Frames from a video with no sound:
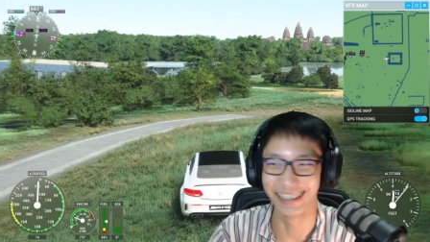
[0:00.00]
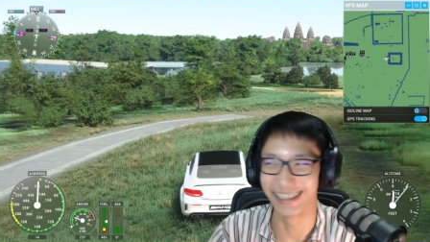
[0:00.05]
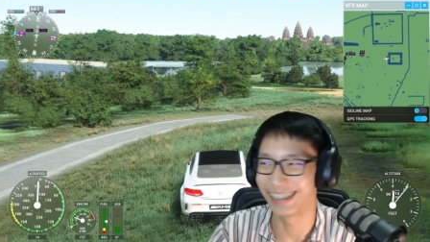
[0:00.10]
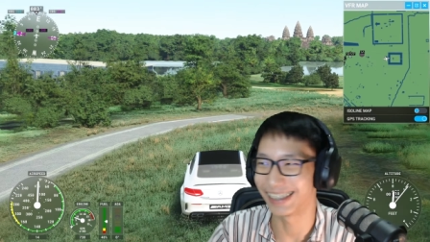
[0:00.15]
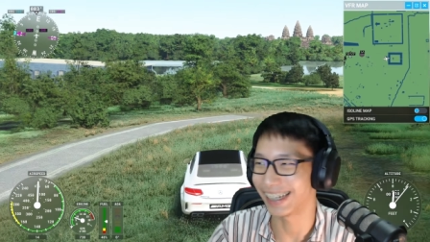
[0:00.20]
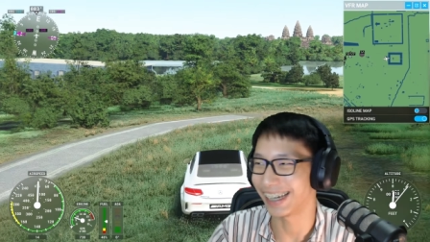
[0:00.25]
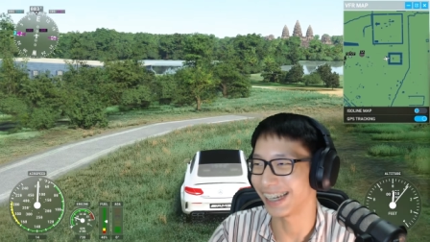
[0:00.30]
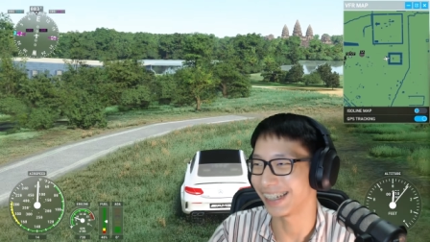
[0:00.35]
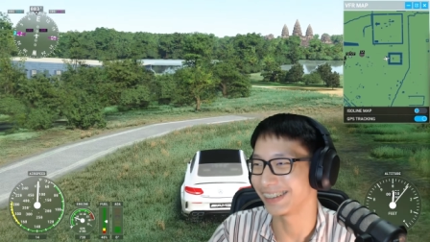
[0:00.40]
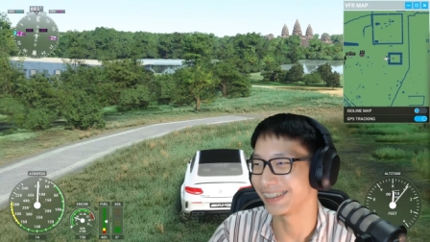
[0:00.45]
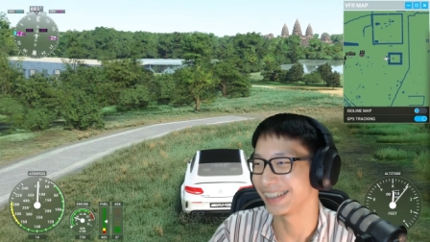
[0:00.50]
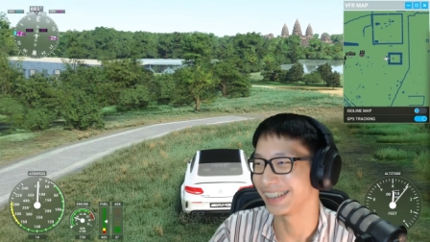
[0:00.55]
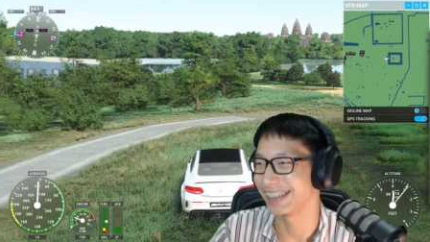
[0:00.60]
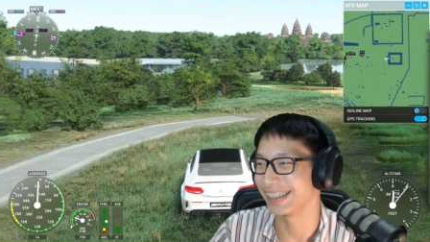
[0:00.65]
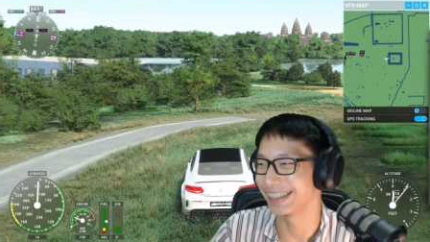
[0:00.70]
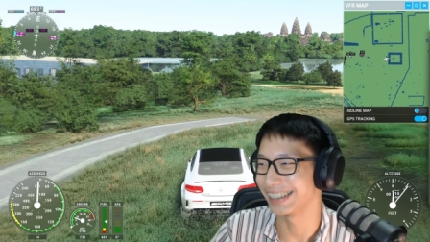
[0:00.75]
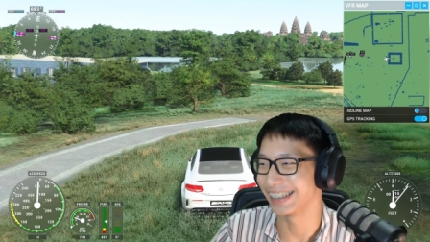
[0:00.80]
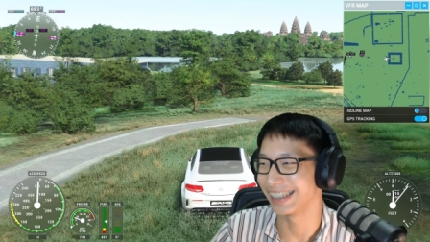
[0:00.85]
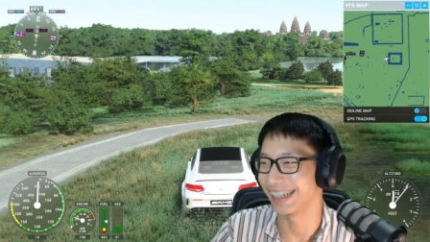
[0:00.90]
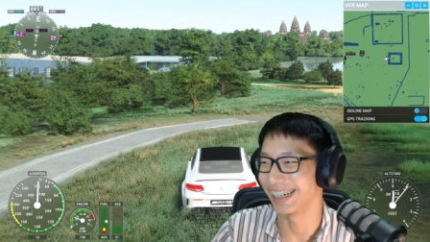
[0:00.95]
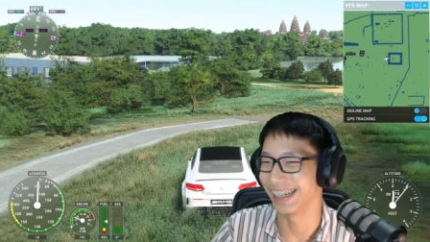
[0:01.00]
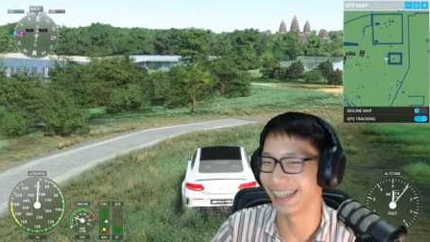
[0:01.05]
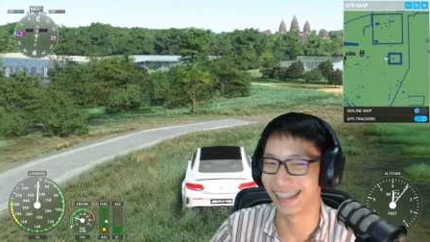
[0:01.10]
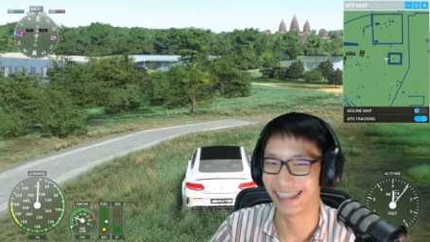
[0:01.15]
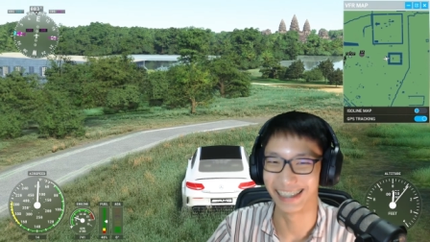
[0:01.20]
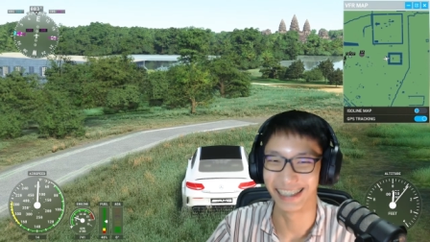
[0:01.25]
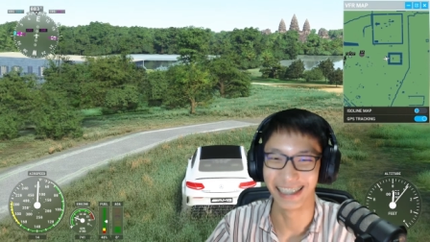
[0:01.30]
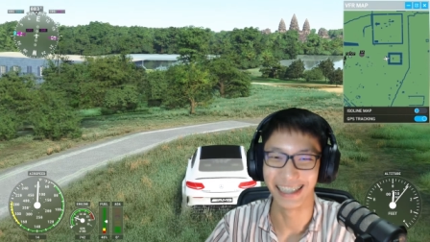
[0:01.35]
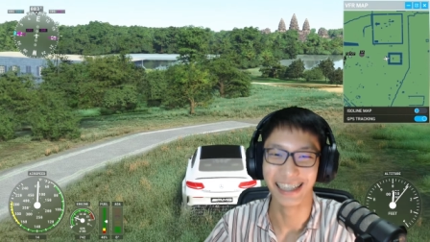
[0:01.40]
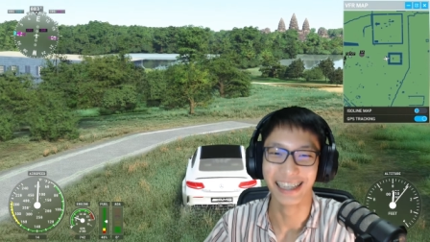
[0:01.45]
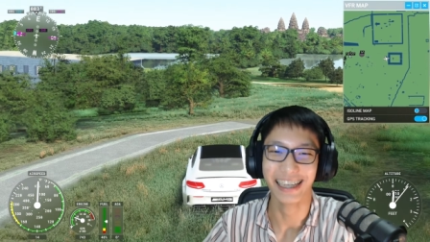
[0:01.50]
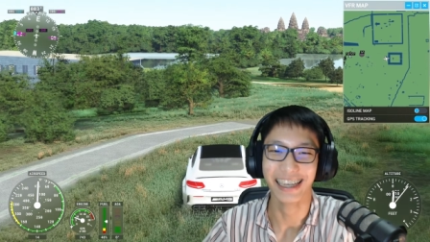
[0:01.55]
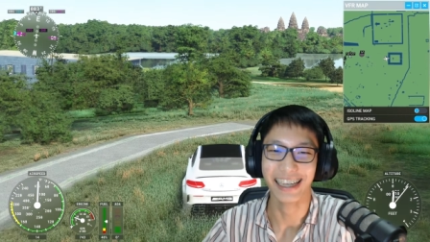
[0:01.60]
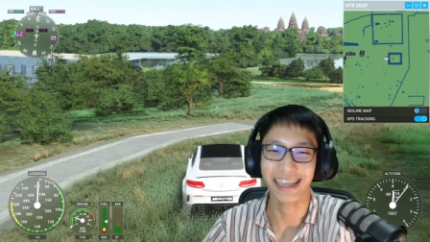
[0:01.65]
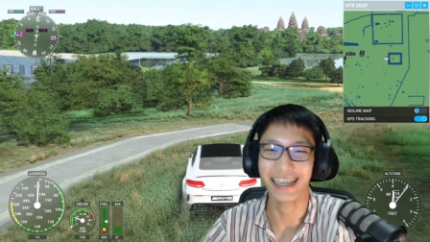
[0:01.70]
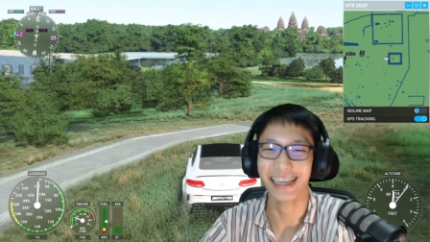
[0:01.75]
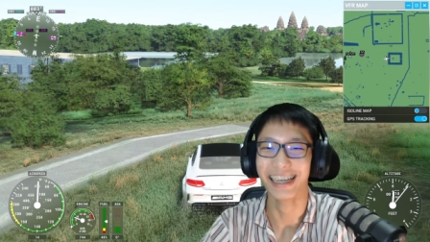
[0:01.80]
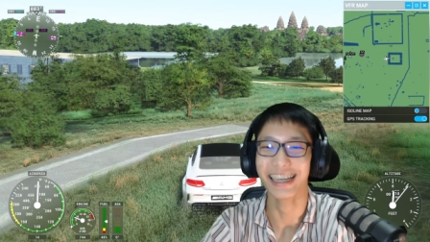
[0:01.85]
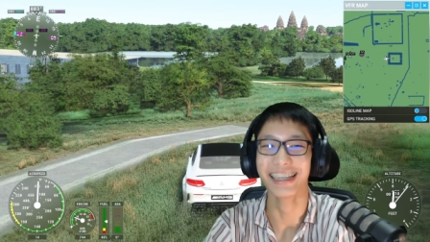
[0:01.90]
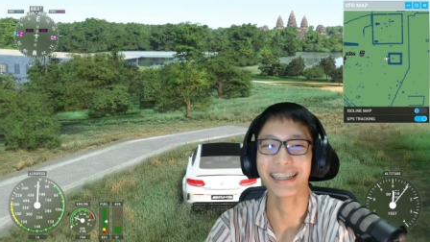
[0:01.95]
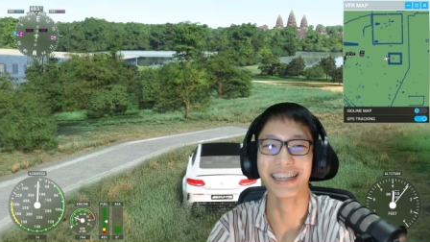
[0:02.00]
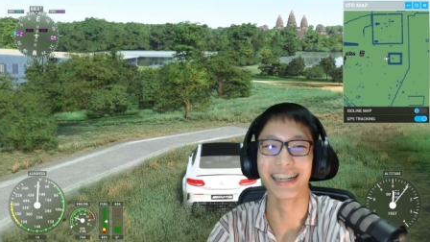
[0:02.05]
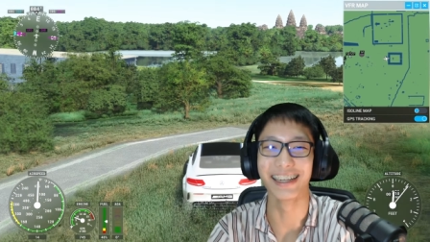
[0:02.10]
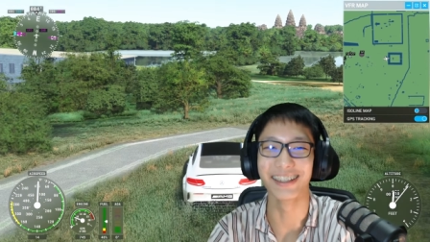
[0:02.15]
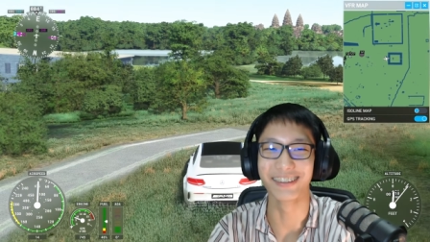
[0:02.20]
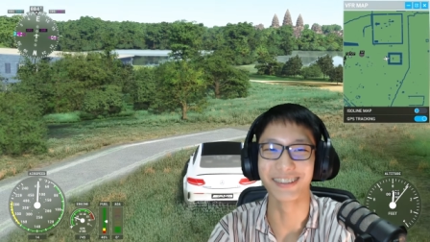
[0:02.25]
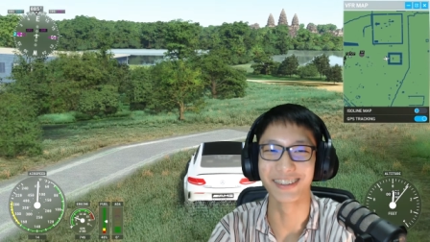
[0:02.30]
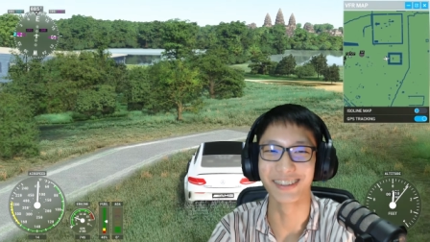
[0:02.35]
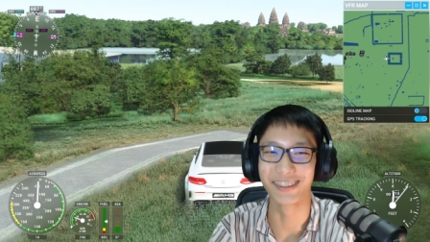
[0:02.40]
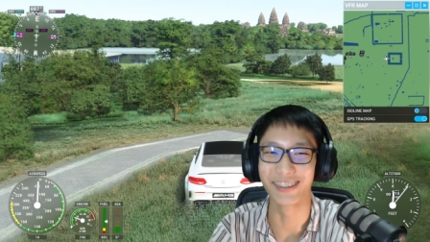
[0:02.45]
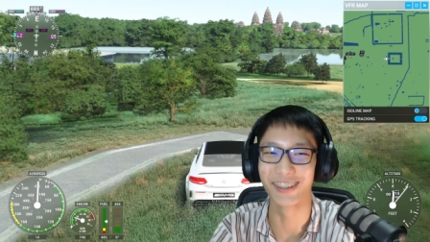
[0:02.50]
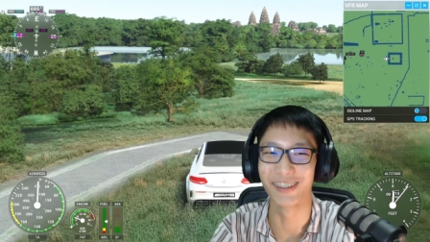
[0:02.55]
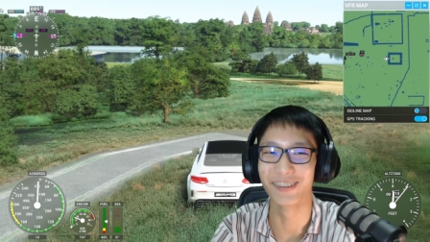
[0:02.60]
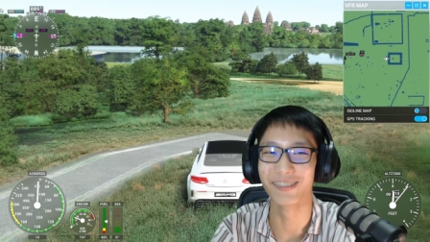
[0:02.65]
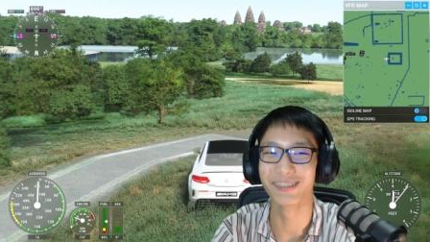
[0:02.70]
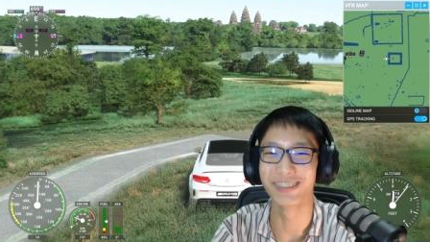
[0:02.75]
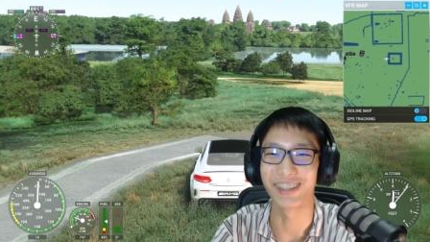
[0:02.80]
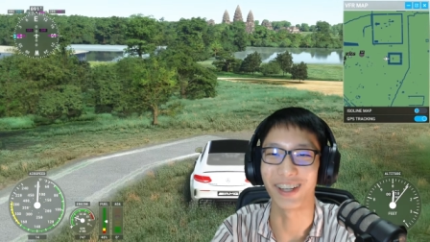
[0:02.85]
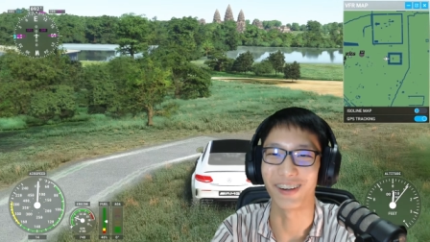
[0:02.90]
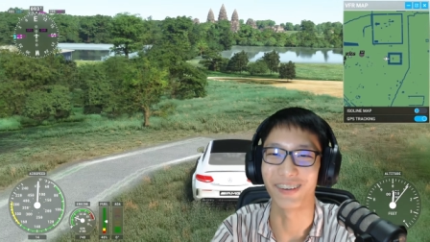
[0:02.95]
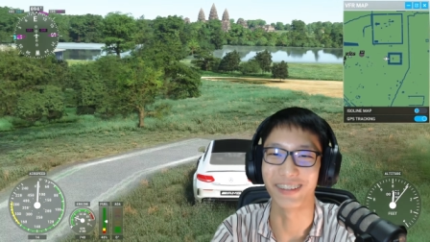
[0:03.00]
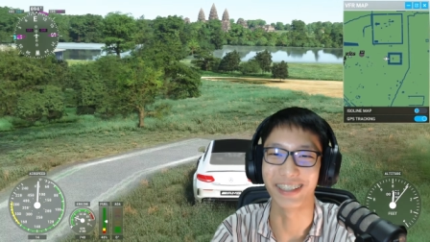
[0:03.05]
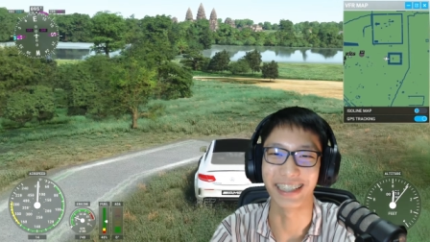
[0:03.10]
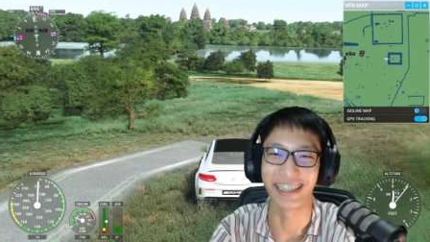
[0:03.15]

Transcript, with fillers: ใครวะเนี่ยได้ลง YouTube 2 วิ